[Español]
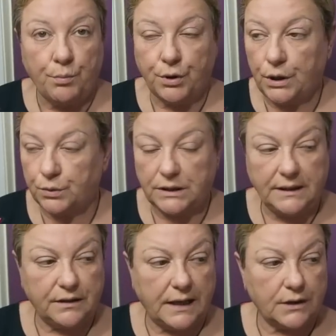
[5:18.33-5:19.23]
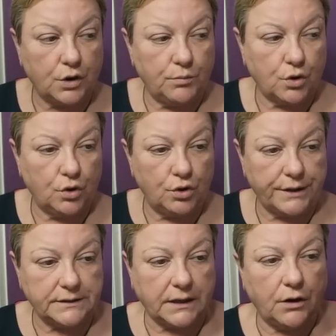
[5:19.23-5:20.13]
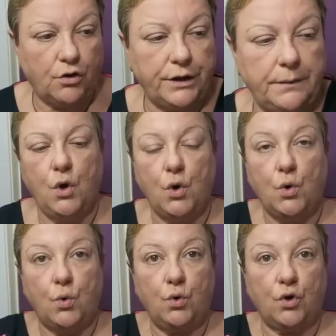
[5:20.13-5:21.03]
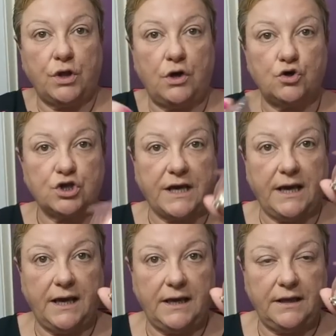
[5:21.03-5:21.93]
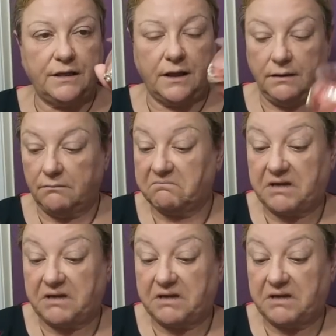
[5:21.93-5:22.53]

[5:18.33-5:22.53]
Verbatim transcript: Voy a utilizar como colorete hoy uno de los que hice,